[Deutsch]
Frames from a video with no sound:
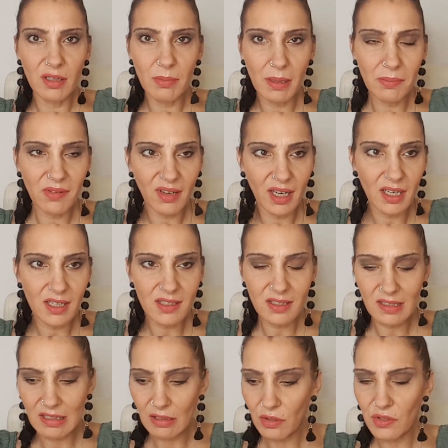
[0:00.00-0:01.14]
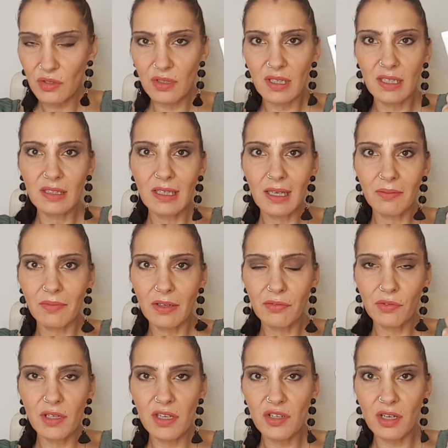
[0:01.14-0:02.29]
beim Zahnarzt klauen, sondern die haben wir
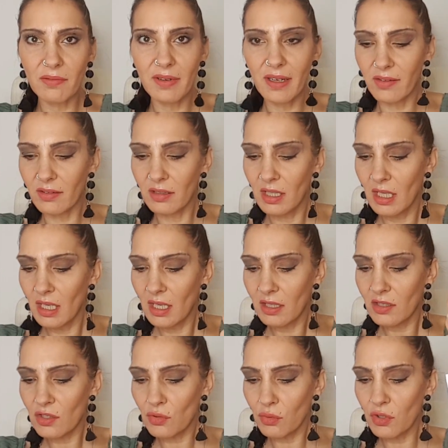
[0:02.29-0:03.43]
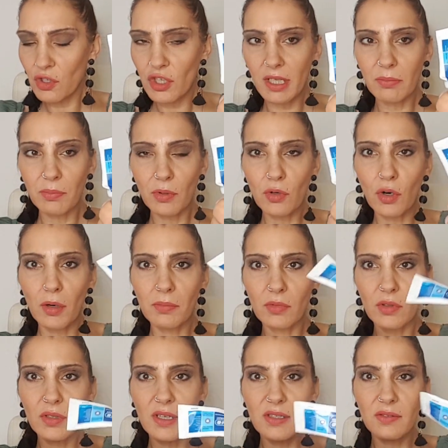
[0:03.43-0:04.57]
freundlicherweise zugeschickt bekommen
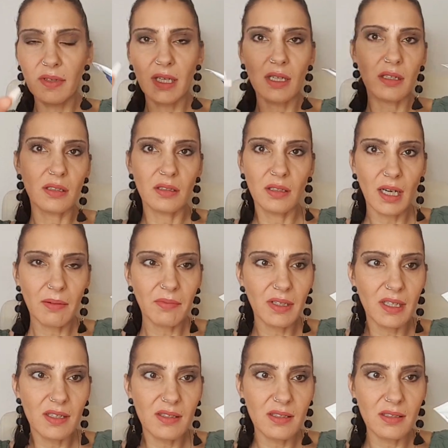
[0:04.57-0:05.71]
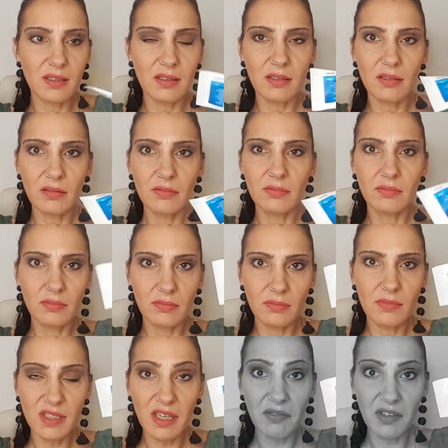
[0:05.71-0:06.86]
und deswegen haben wir jetzt
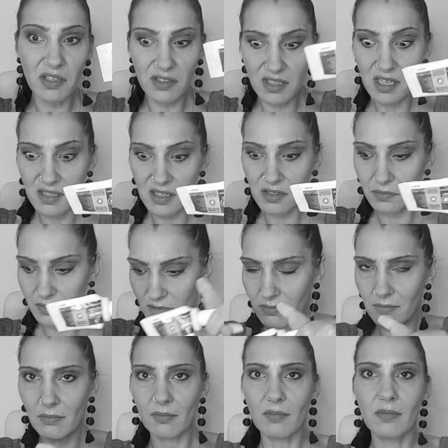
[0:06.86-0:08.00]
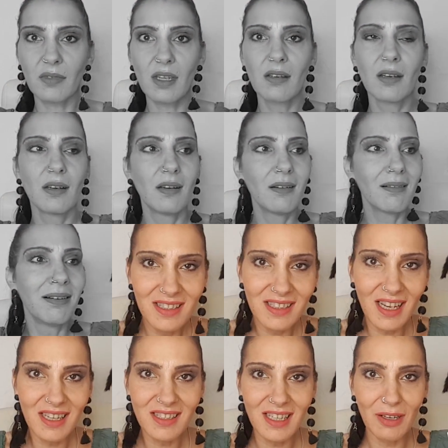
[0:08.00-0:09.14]
sehr, sehr, sehr,
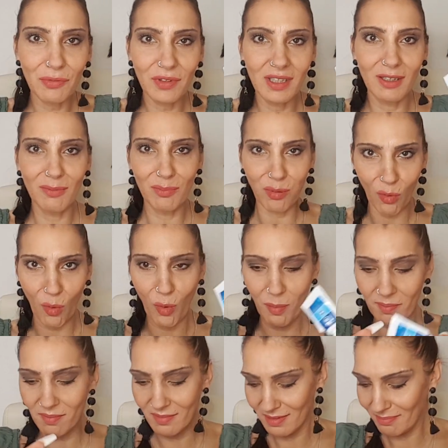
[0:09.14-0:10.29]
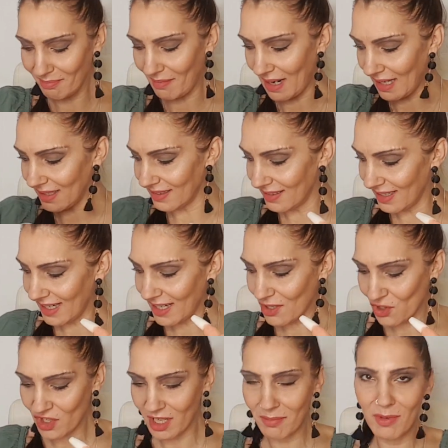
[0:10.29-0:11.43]
sehr, sehr, viele Proben. Mann,
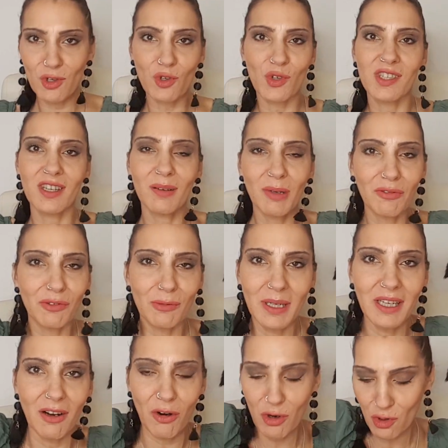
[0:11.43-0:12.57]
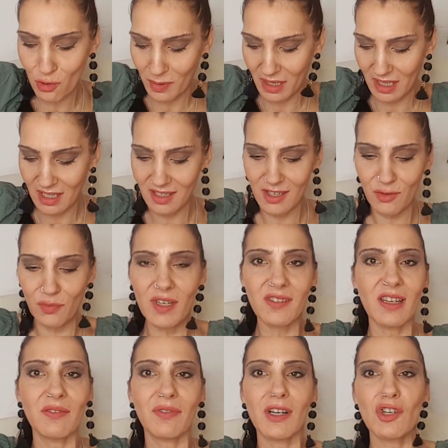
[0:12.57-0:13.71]
ich schäme mich schon selber für meine Aussprache. Ich wollte es
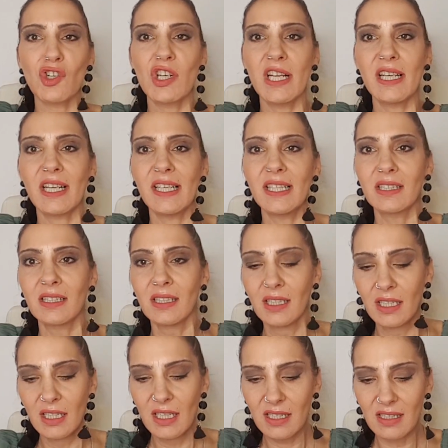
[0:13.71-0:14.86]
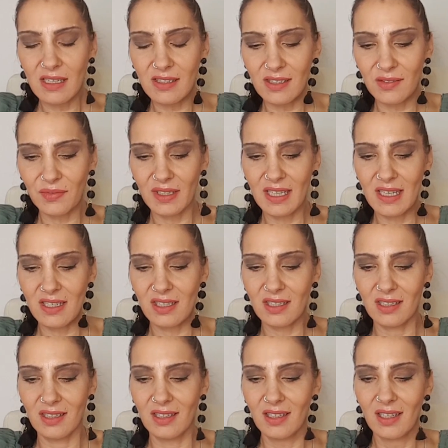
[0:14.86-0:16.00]
einfach schnell halten, dass es vielleicht
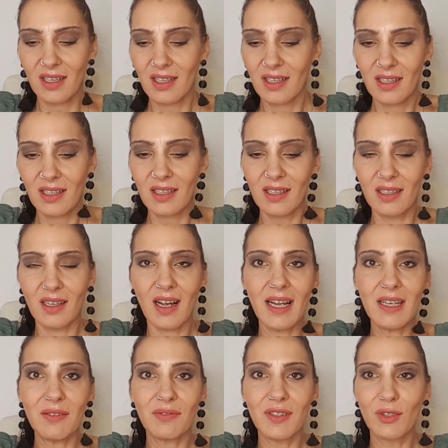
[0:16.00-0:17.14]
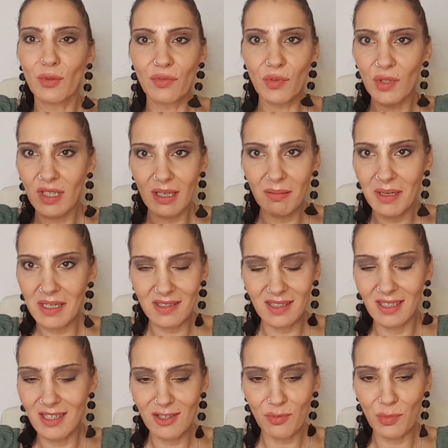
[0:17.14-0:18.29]
ein, ein Video wird, aber ich
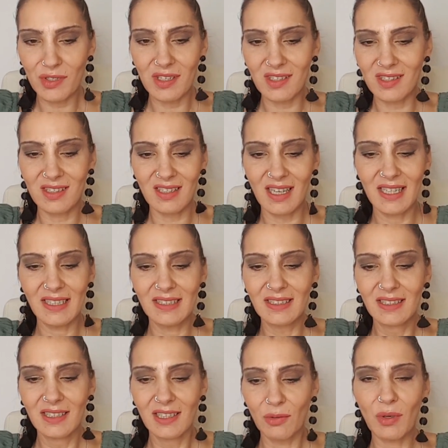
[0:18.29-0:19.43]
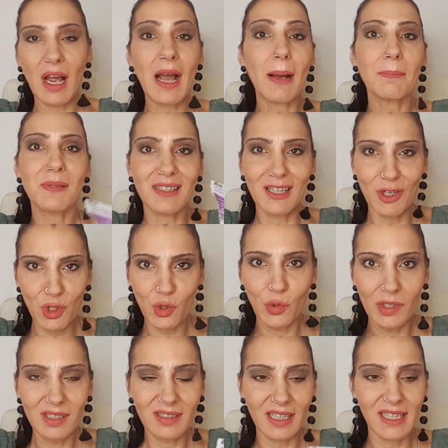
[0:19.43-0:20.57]
sehe, ich muss es teilen. Oder hab's dann schon
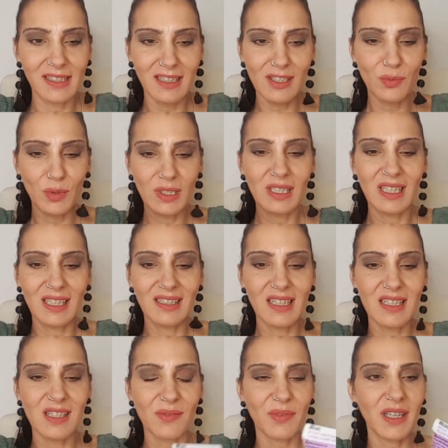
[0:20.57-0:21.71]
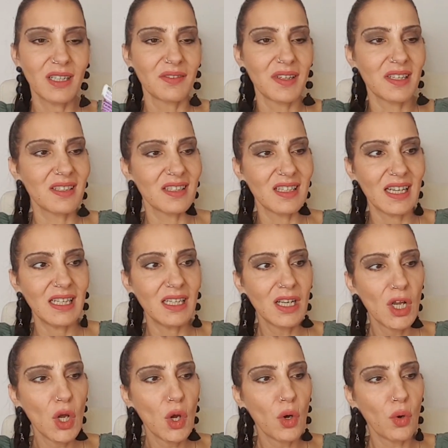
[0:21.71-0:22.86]
geteilt. Das wird hier der Teil 2 gewesen sein.
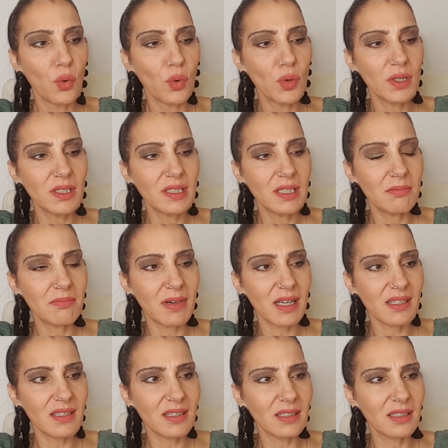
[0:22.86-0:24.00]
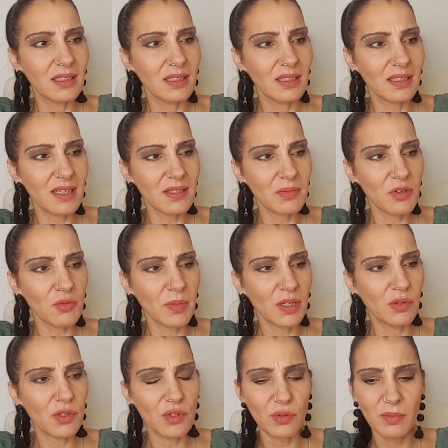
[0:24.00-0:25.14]
Und die Masken, lasst mich mal
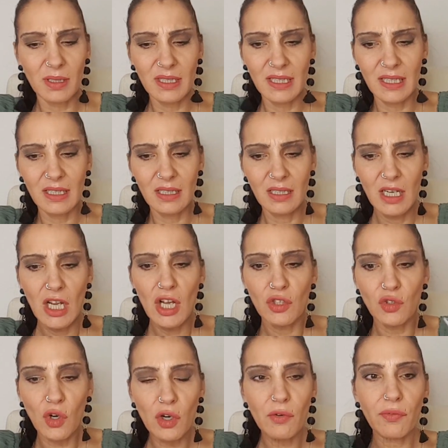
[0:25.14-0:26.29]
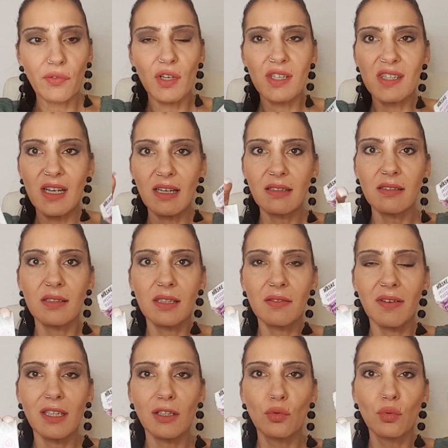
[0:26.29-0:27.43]
kurz überlegen, doch von Sante, die
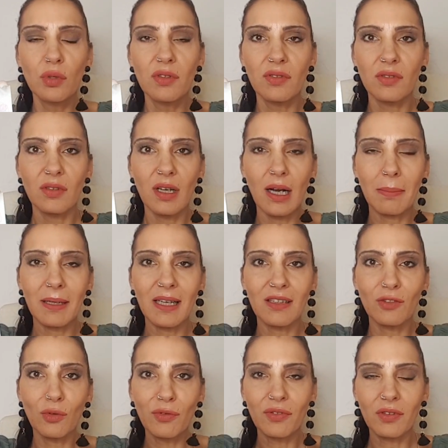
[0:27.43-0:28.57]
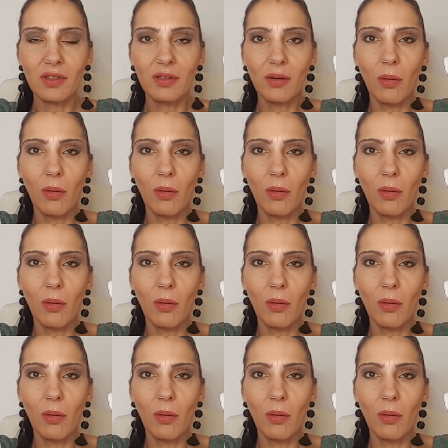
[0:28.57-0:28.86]
waren gut, aber der Duft,